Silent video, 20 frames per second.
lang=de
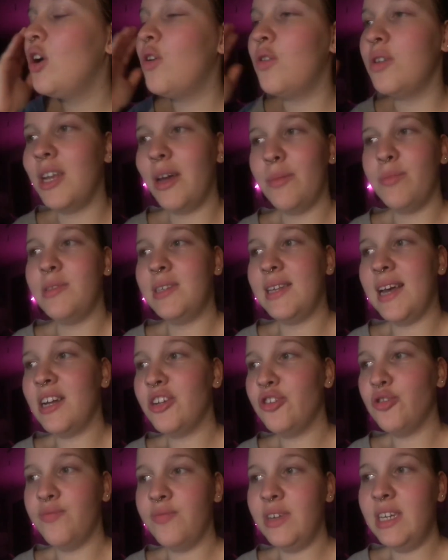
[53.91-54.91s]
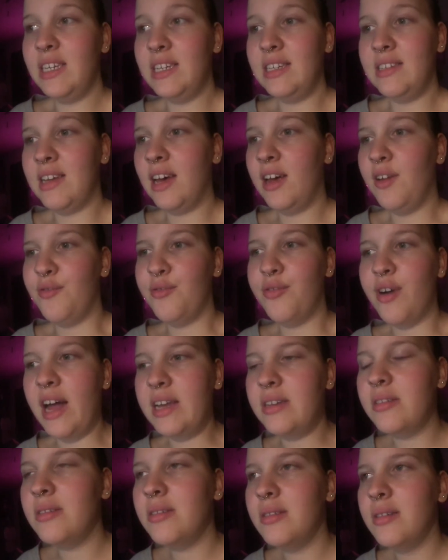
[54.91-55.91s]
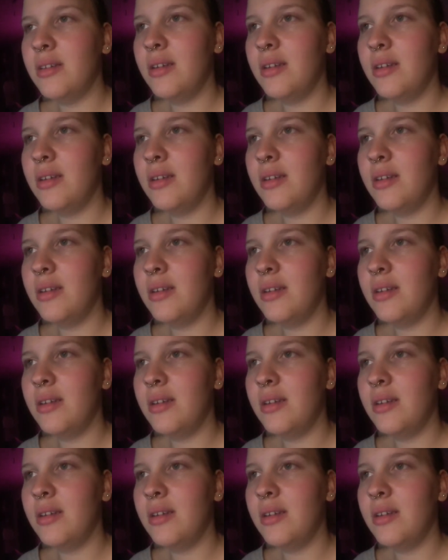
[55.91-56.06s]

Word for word: Und hab, sag schon, wie ich die Sachen fand.